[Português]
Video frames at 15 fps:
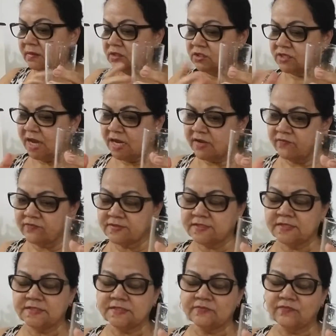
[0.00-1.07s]
já que
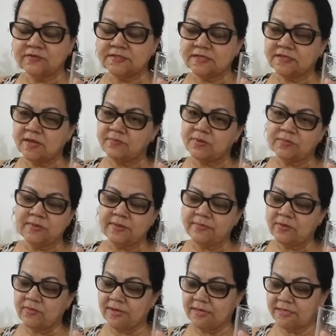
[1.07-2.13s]
você, se você tem problema
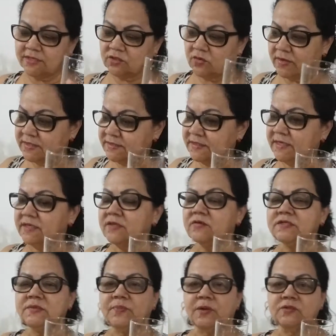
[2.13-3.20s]
com a lactose, né? então
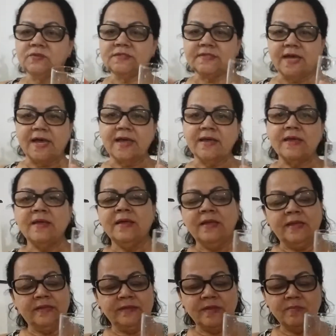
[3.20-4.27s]
você pode usar
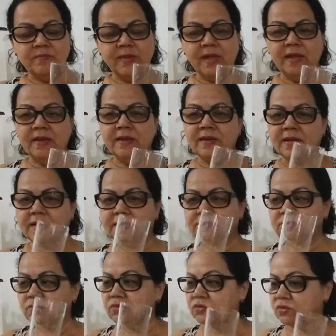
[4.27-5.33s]
também
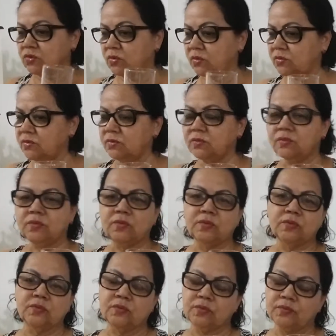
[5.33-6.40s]
esse, o soro
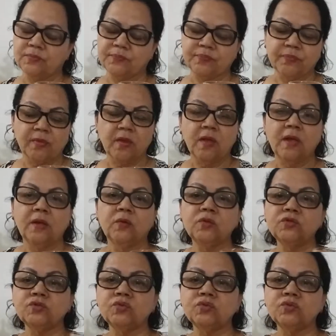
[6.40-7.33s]
no, no